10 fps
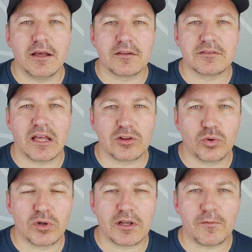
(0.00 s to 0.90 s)

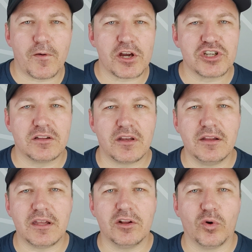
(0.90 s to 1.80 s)
assinatura na faixa de
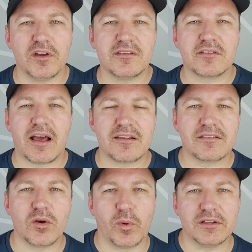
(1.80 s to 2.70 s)
32 a
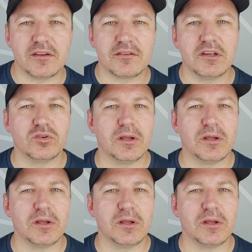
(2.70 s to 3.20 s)
55,